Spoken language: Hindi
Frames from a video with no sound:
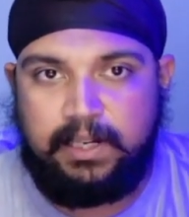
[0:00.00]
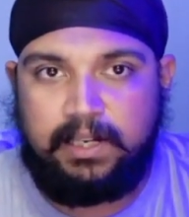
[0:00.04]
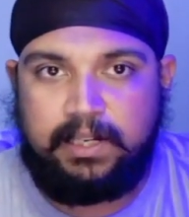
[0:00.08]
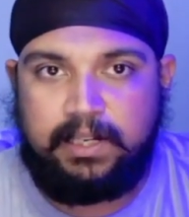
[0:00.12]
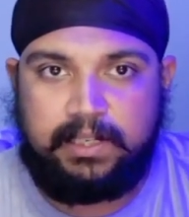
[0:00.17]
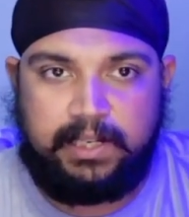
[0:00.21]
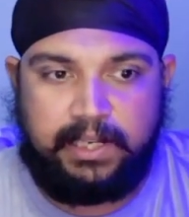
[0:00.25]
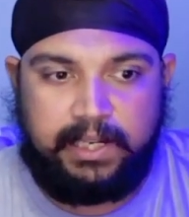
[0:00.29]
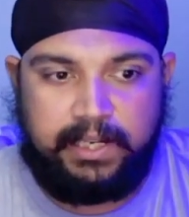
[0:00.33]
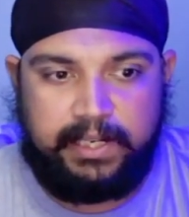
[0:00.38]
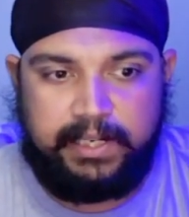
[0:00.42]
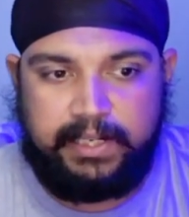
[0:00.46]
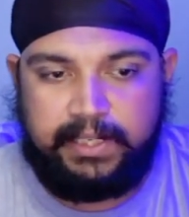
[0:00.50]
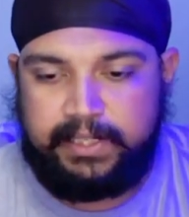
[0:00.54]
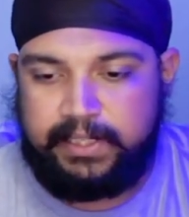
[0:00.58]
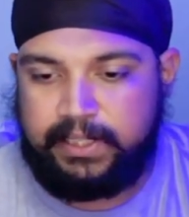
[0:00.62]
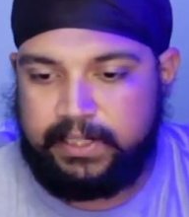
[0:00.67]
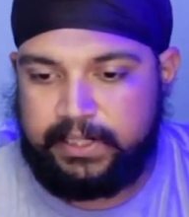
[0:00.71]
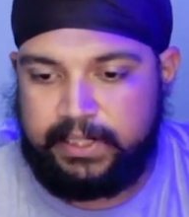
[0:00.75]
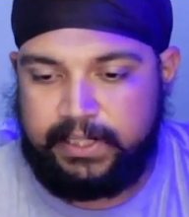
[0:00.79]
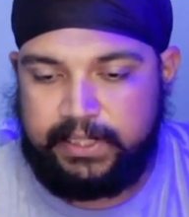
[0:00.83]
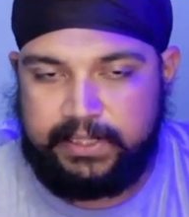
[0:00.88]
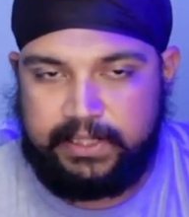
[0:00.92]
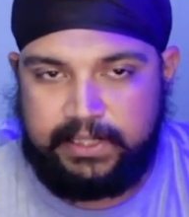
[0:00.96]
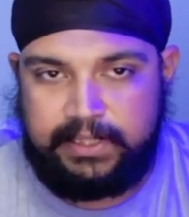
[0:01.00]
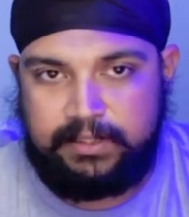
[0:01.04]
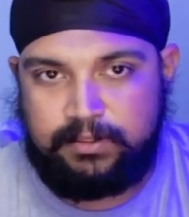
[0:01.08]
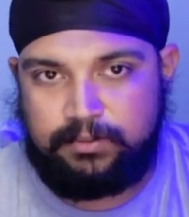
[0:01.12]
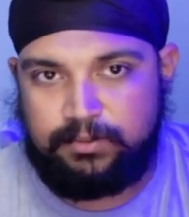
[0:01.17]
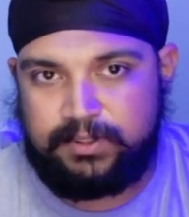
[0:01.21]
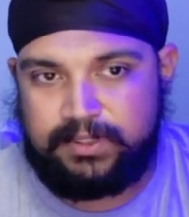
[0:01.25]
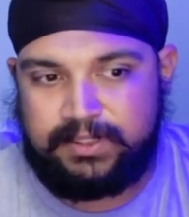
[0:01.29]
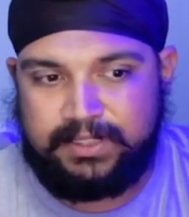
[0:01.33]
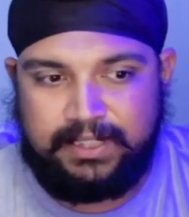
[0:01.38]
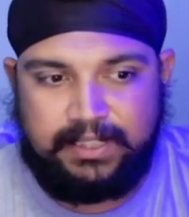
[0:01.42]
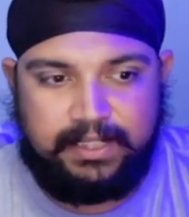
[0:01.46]
के एट या के नाइन तो
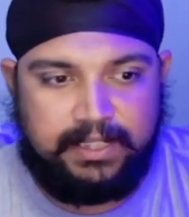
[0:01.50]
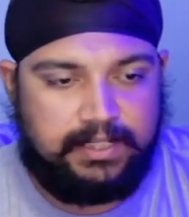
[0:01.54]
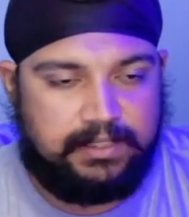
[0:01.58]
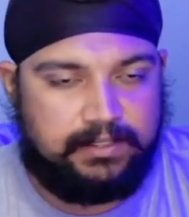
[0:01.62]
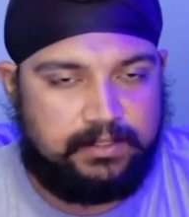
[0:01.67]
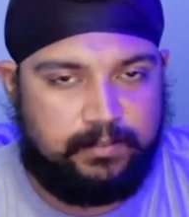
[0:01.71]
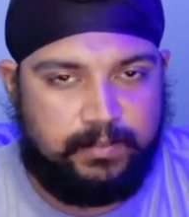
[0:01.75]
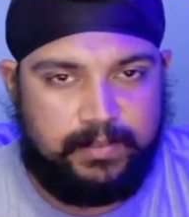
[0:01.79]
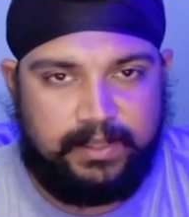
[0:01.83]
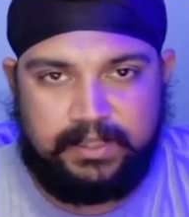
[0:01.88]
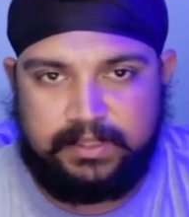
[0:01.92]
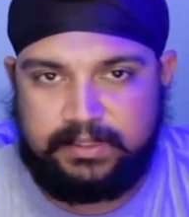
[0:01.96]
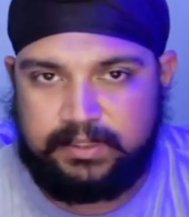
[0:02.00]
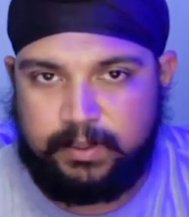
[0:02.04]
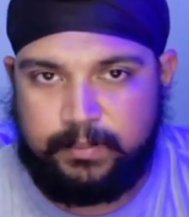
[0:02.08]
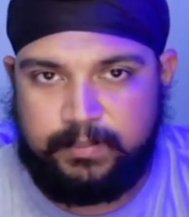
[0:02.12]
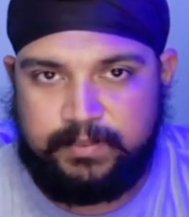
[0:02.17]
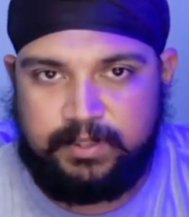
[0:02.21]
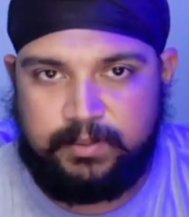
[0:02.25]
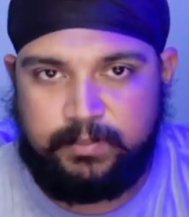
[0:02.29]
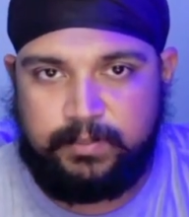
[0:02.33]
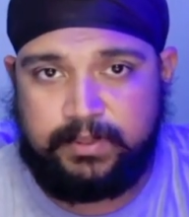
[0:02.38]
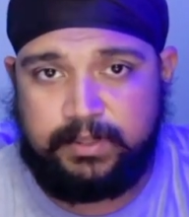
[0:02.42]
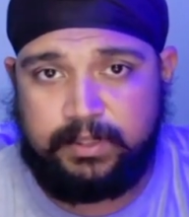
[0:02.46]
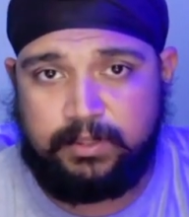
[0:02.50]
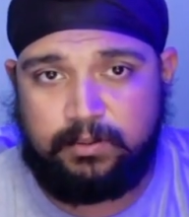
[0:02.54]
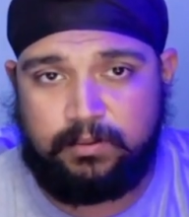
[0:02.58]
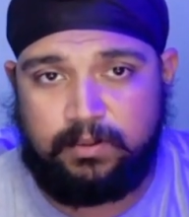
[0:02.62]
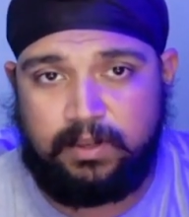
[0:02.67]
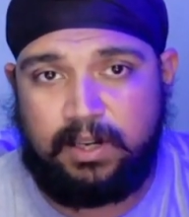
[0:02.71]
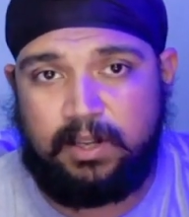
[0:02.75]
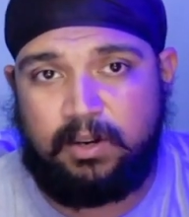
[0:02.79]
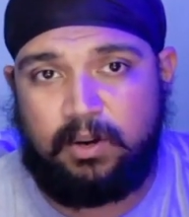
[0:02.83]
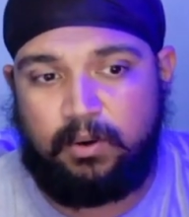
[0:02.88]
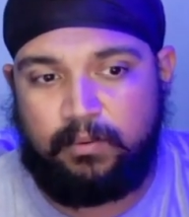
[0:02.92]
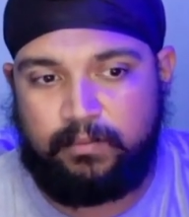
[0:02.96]
इसकी लिंक्स मैं डिस्क्रिप्शन में दे दूँगा
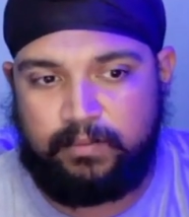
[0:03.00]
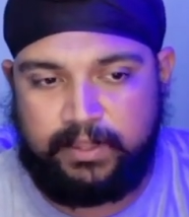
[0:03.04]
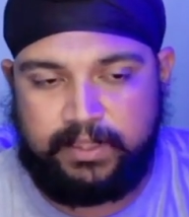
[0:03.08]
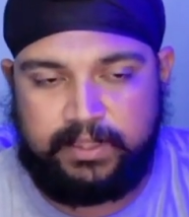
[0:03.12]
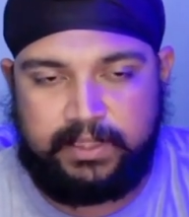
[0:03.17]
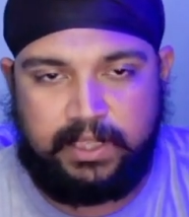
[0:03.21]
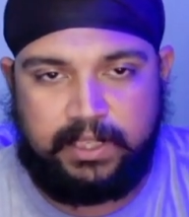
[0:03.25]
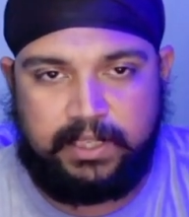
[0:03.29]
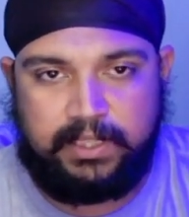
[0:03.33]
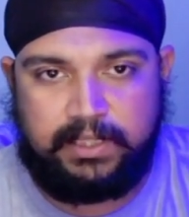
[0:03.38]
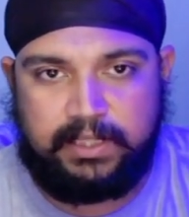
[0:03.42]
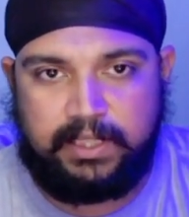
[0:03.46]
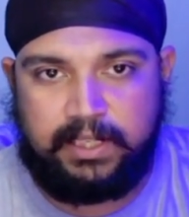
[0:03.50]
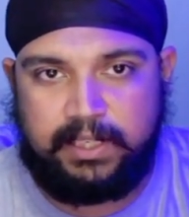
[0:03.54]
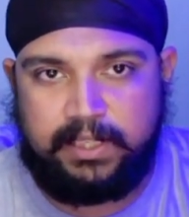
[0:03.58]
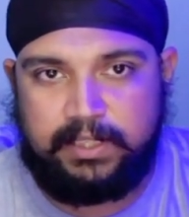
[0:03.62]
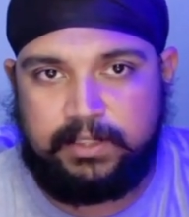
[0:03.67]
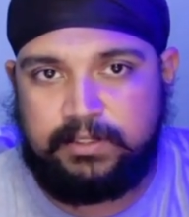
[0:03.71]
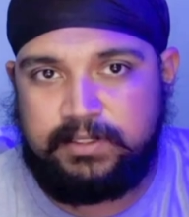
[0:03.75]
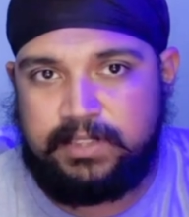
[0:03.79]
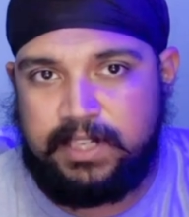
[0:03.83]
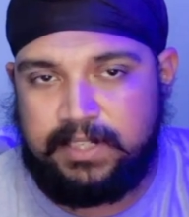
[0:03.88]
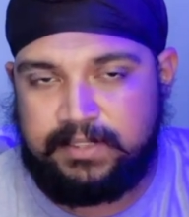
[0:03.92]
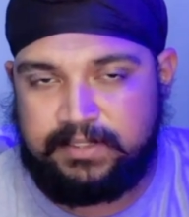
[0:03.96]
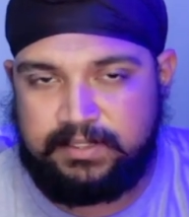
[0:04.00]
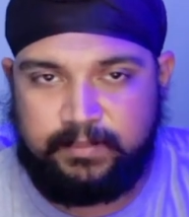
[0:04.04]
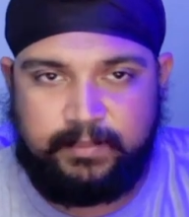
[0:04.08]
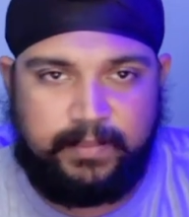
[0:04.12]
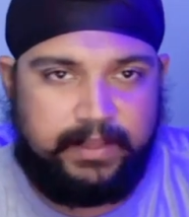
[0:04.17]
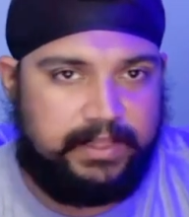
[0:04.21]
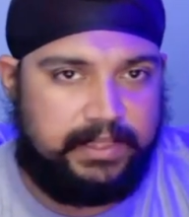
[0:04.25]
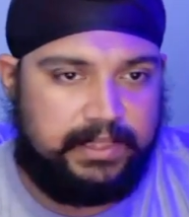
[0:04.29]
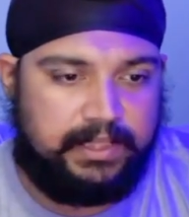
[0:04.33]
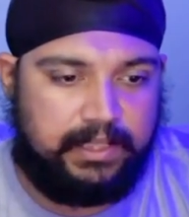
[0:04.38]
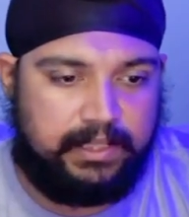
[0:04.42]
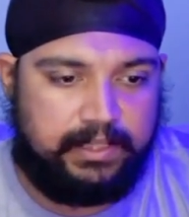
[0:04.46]
अगर ऑफलाइन ख़रीदना है तो जहाँ से मैंने
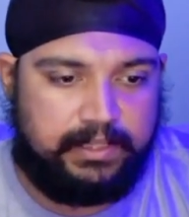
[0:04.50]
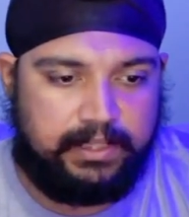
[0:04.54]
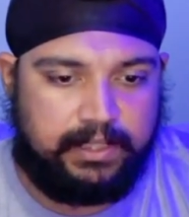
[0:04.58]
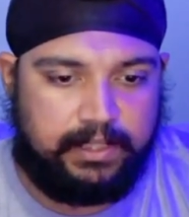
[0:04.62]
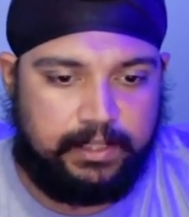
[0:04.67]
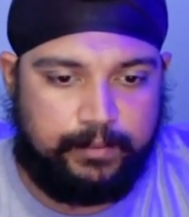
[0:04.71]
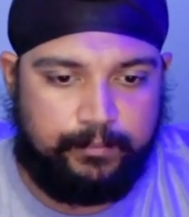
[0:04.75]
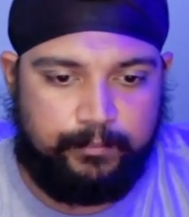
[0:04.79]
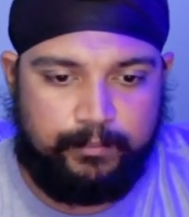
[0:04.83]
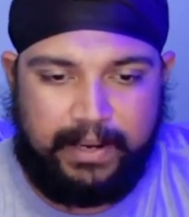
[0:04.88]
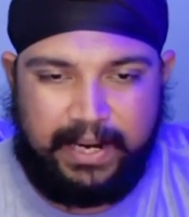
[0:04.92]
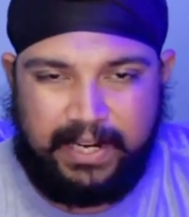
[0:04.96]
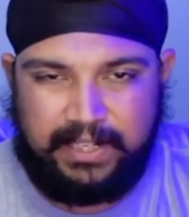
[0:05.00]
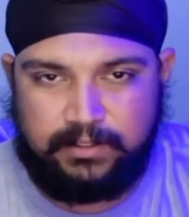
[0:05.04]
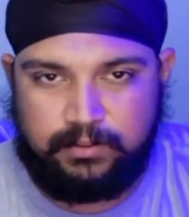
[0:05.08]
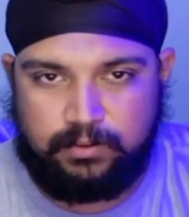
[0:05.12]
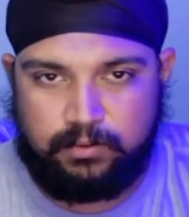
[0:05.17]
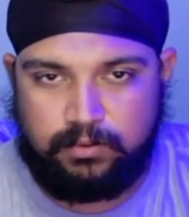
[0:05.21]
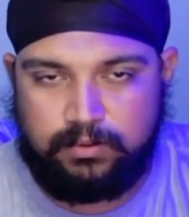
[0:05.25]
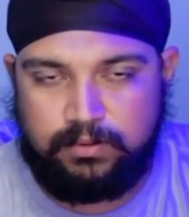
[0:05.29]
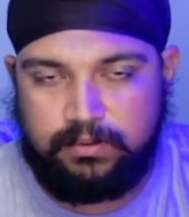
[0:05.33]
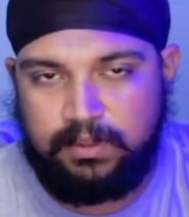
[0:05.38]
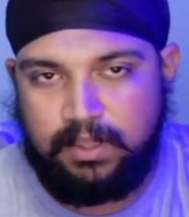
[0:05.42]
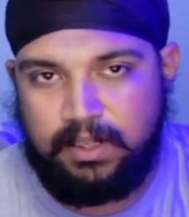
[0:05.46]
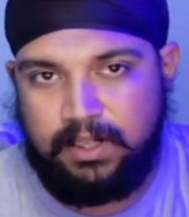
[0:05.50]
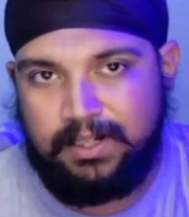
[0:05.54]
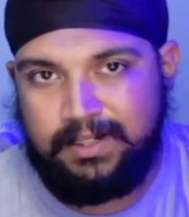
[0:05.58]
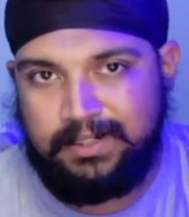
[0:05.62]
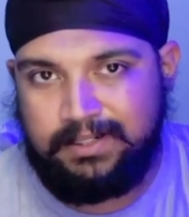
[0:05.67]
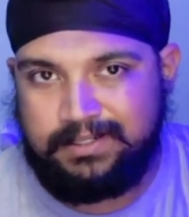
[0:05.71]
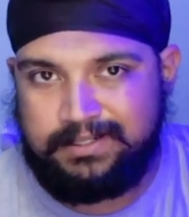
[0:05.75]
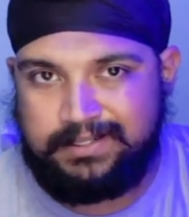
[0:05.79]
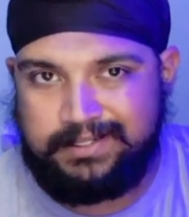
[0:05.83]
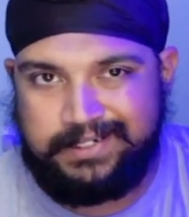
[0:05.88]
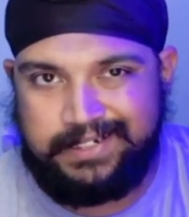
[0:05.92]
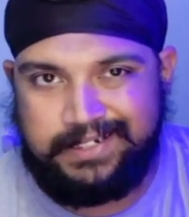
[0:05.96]
ख़रीदा है बैक जोन
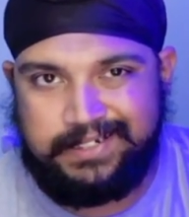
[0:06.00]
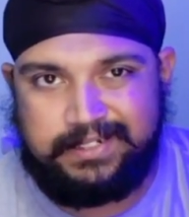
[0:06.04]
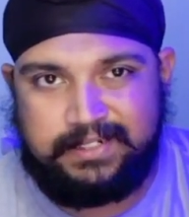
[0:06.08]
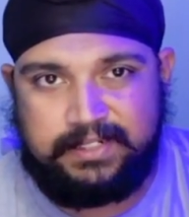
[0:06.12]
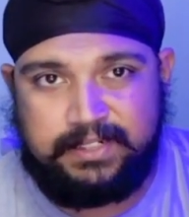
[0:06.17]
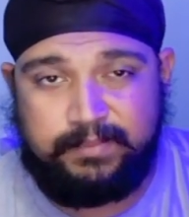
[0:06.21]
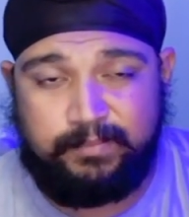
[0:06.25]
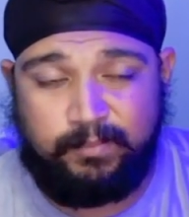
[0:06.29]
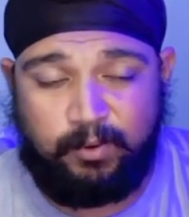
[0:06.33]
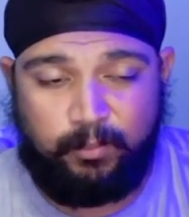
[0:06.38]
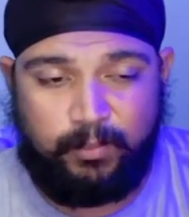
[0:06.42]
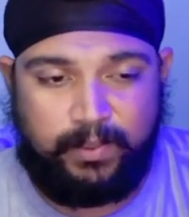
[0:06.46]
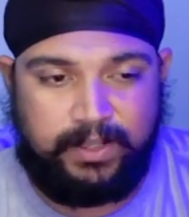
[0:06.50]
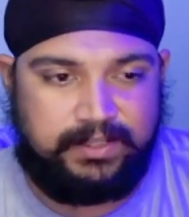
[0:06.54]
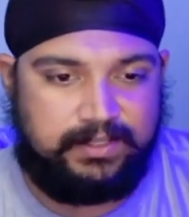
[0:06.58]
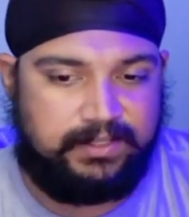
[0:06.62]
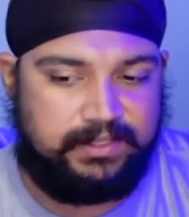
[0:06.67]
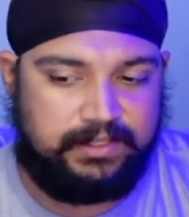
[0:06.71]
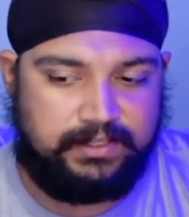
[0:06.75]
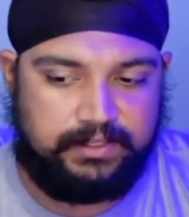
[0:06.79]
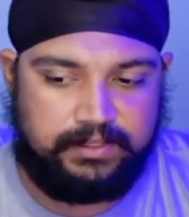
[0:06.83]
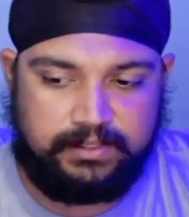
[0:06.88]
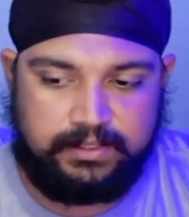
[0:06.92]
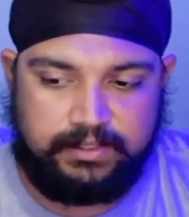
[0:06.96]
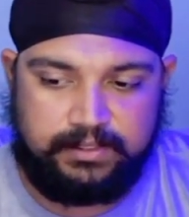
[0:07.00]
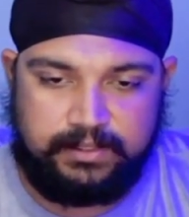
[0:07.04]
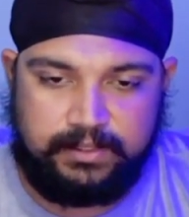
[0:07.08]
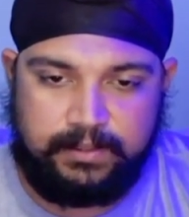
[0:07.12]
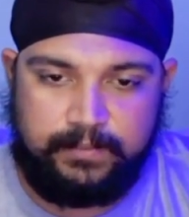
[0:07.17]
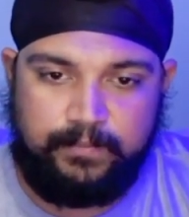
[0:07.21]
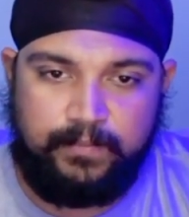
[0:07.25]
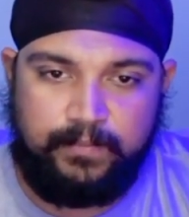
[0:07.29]
सी एस टी मुंबई सी एस टी से